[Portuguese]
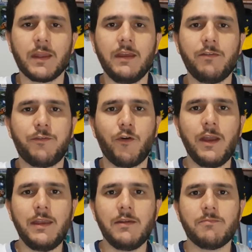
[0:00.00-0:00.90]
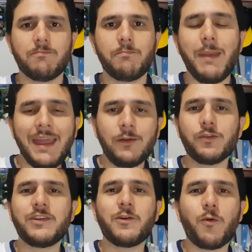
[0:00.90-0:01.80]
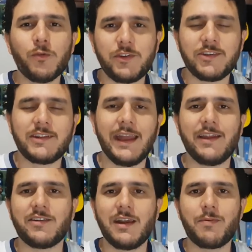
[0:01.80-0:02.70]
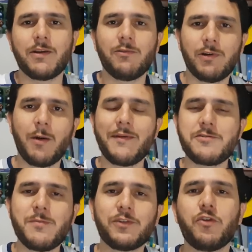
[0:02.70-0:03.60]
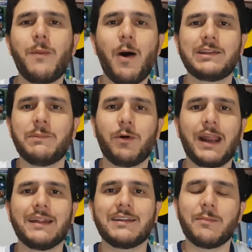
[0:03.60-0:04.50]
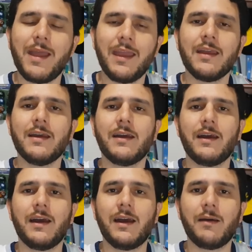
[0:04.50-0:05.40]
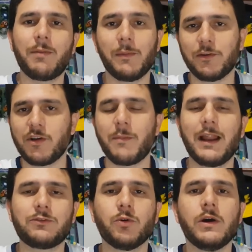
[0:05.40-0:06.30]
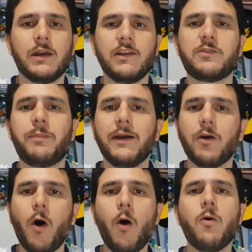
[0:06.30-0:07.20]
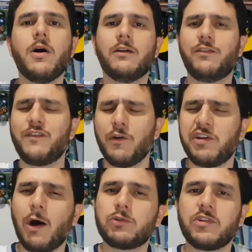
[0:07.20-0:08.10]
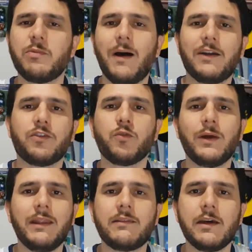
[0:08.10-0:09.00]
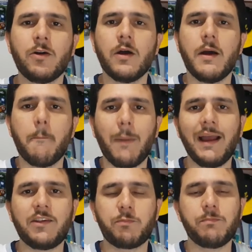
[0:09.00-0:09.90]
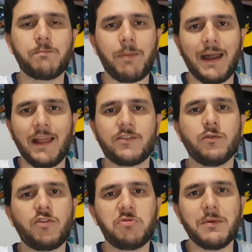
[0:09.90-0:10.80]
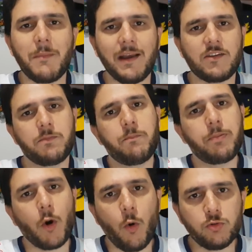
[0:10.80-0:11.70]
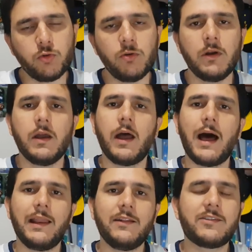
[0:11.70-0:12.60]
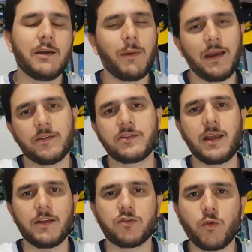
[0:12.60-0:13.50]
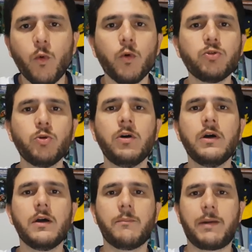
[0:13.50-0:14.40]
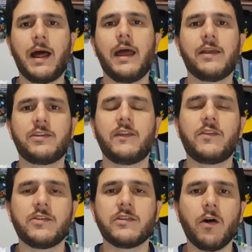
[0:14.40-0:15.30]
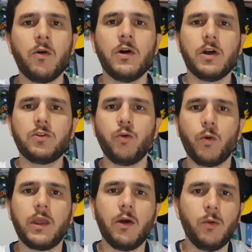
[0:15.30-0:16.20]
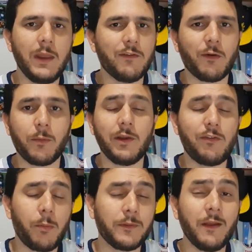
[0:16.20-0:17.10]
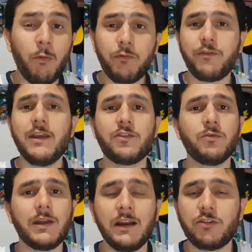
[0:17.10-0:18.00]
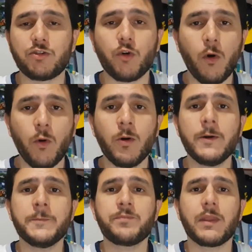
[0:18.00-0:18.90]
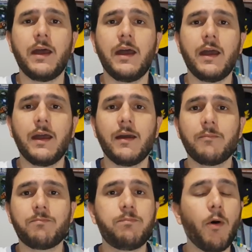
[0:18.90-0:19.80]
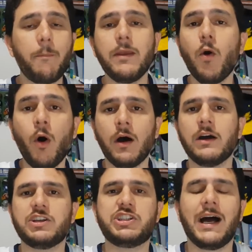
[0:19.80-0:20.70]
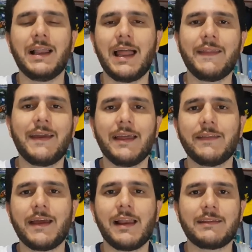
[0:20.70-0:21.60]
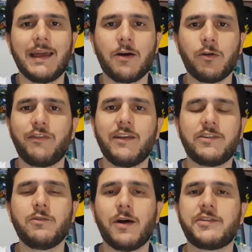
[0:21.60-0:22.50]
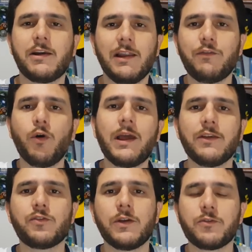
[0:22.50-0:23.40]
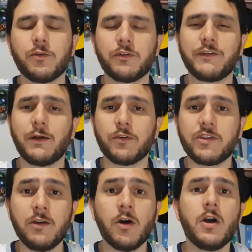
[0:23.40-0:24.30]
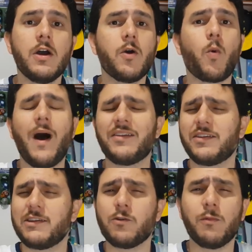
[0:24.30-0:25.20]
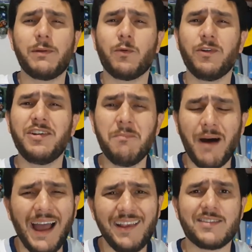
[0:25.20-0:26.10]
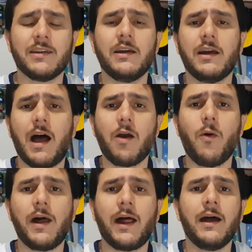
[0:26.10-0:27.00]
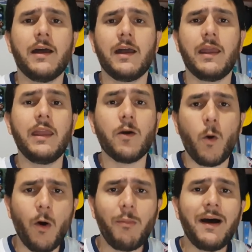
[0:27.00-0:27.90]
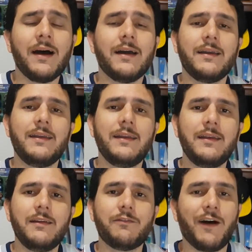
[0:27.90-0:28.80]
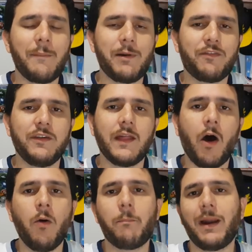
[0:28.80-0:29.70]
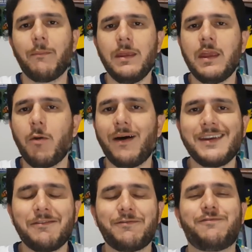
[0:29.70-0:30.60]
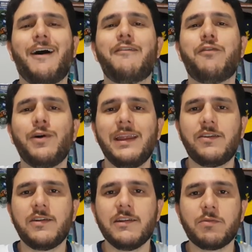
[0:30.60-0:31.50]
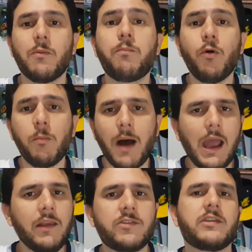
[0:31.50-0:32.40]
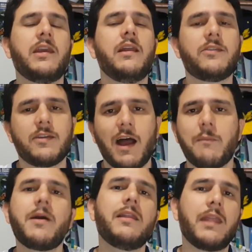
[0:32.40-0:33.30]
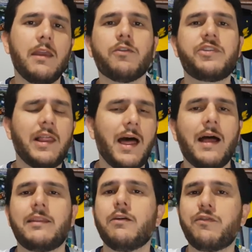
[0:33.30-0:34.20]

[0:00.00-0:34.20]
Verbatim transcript: e foi menos inconsistente, né? Porque o Real Madrid começou mal a temporada também, é, pelo menos no campeonato espanhol, viveu de altos e baixos o ano inteiro, mas parece um time mais pronto, além de ser mais cascudo para essa decisão do que o Liverpool. O Liverpool não fez um grande jogo, é, bobeou já lá na, na Inglaterra quando fez 5 a 0, levou aqueles dois gols no finalzinho, quase se complicou demais agora em Roma e vai para a final, para mim Real Madrid favoritíssimo, por mais que a gente saiba que tem o Salah, tem o